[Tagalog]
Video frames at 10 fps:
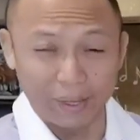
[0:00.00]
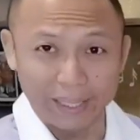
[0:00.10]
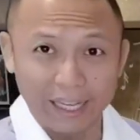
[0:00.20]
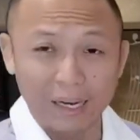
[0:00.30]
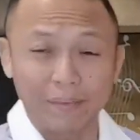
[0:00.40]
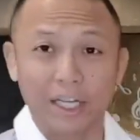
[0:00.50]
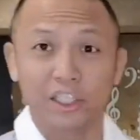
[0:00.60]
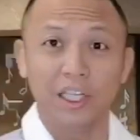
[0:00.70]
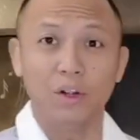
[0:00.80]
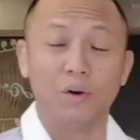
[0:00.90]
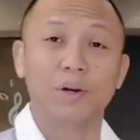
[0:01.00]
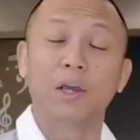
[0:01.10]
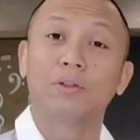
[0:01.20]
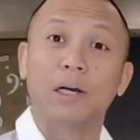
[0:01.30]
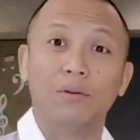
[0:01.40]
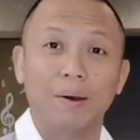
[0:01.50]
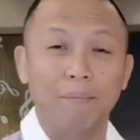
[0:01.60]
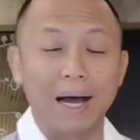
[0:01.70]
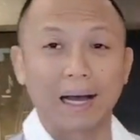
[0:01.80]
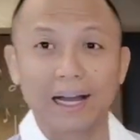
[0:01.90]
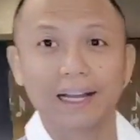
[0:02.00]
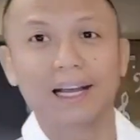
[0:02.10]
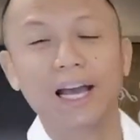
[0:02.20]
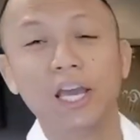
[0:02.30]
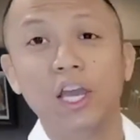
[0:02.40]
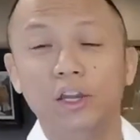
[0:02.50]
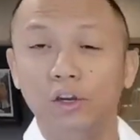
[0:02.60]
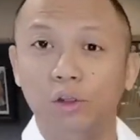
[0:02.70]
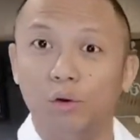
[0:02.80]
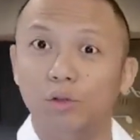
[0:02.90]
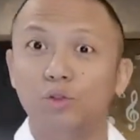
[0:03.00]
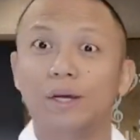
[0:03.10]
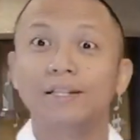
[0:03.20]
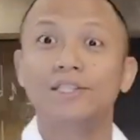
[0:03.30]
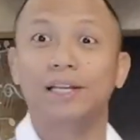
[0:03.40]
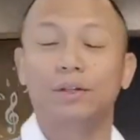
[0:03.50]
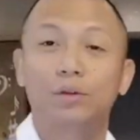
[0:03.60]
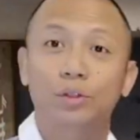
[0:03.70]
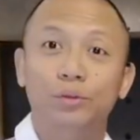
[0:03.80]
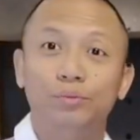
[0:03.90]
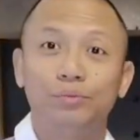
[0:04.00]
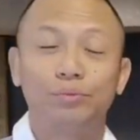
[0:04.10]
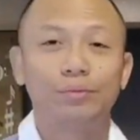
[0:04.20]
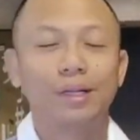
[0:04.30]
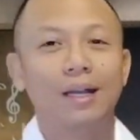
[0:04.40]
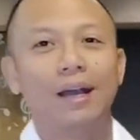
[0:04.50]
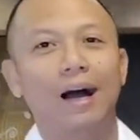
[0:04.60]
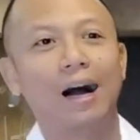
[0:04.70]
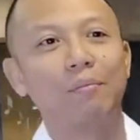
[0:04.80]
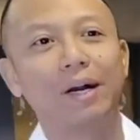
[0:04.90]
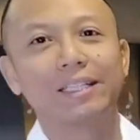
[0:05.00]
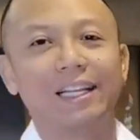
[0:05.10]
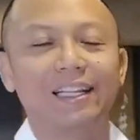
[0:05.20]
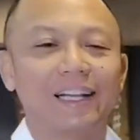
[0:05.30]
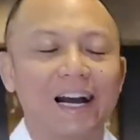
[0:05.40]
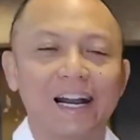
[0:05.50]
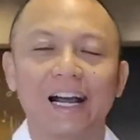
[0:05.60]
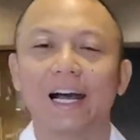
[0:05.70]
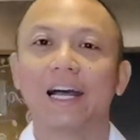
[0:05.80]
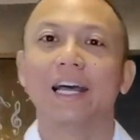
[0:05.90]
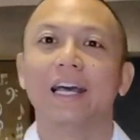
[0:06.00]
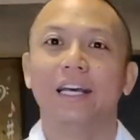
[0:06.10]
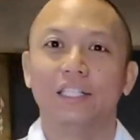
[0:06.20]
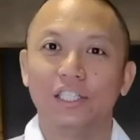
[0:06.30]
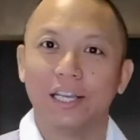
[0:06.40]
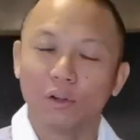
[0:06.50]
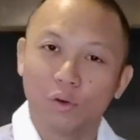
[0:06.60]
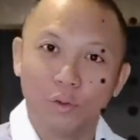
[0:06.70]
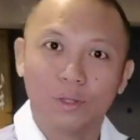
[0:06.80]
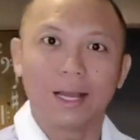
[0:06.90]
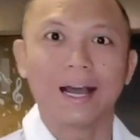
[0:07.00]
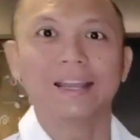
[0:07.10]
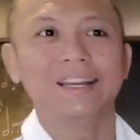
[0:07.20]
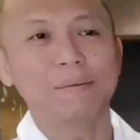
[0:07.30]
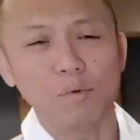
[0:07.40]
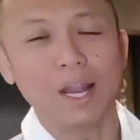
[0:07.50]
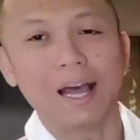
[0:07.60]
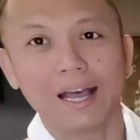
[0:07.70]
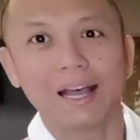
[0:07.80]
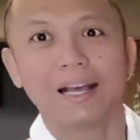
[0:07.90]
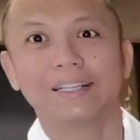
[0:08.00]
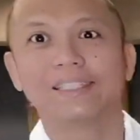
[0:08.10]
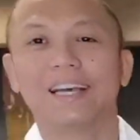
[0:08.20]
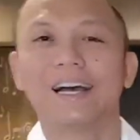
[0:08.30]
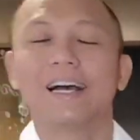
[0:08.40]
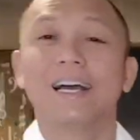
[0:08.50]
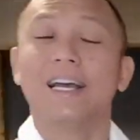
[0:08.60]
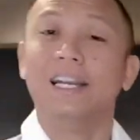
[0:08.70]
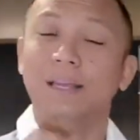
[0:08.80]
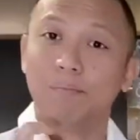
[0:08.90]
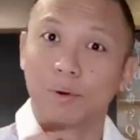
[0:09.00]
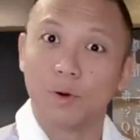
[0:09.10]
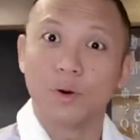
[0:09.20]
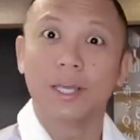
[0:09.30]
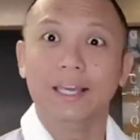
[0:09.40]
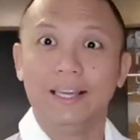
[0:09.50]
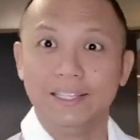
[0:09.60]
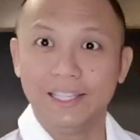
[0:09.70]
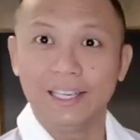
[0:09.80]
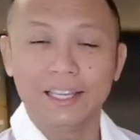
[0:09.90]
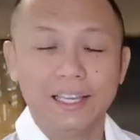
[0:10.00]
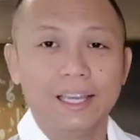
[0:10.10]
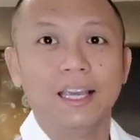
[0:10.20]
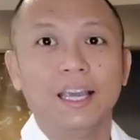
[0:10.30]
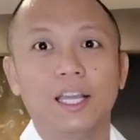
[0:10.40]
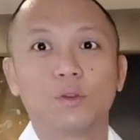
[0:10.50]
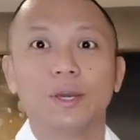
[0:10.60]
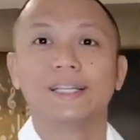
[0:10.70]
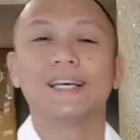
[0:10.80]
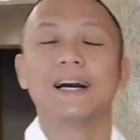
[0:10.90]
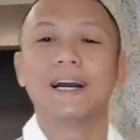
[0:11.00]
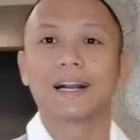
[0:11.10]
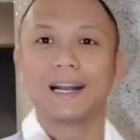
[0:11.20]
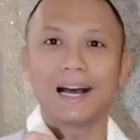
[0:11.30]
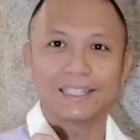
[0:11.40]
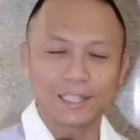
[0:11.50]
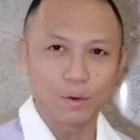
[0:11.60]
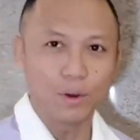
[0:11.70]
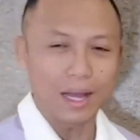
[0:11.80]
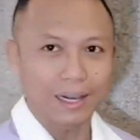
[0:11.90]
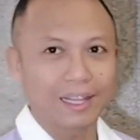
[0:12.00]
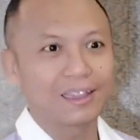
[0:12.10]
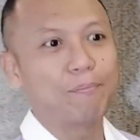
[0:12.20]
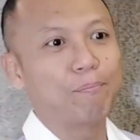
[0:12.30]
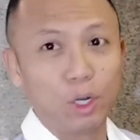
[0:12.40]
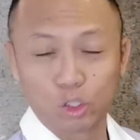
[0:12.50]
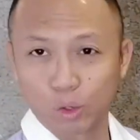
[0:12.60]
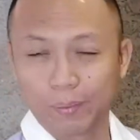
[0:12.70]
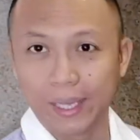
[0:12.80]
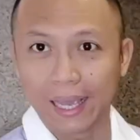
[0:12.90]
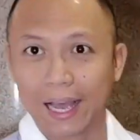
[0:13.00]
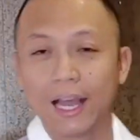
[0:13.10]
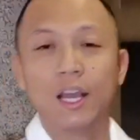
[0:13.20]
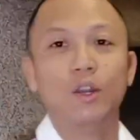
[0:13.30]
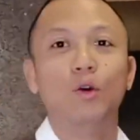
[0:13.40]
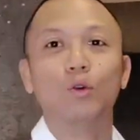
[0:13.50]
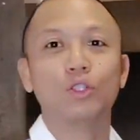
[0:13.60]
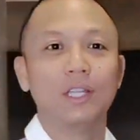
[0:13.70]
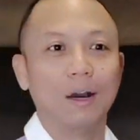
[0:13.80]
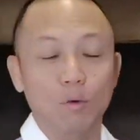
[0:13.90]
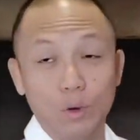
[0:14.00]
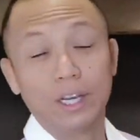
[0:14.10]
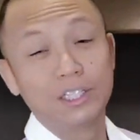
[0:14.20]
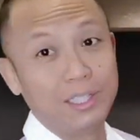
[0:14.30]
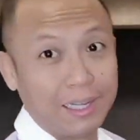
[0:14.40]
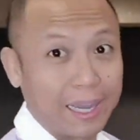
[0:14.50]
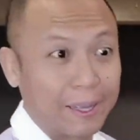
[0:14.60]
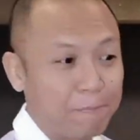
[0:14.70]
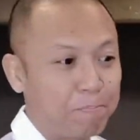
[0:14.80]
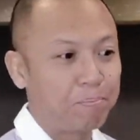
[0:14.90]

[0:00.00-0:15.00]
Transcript: gamitin ng mga Chino ngayong taon ng baka ay Niu Juan Chen Kun ang mga salitang uh, Kun ay nagmula sa librong I Ching. Ito ay isang klasikong aklat ng pilosopiya noong sinaunang China.